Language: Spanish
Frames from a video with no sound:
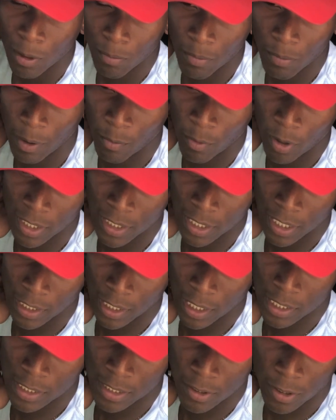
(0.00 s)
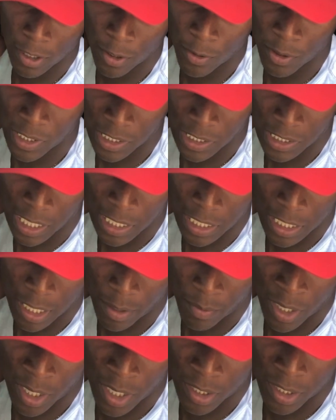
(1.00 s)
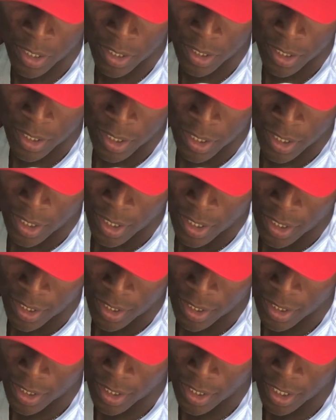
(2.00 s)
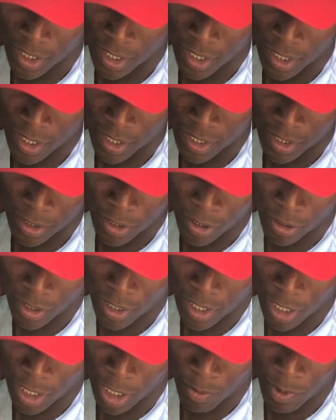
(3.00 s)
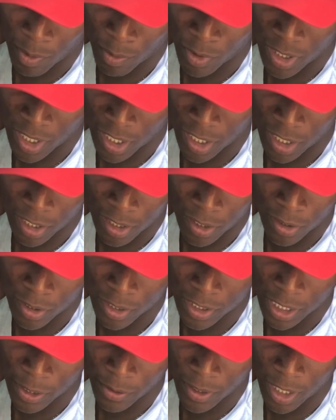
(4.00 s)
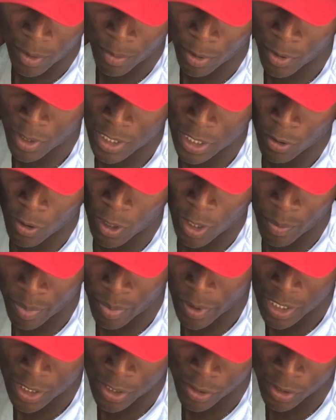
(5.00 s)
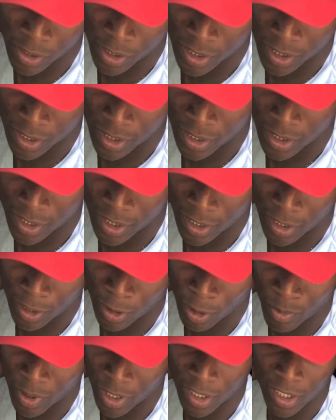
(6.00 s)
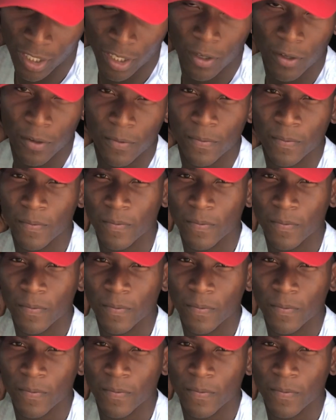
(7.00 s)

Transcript: vamos a tratar de hacerlo de visitante también. Y, este, y no, el equipo muy tranquilo, de saber aprovechar los espacios y convertirnos.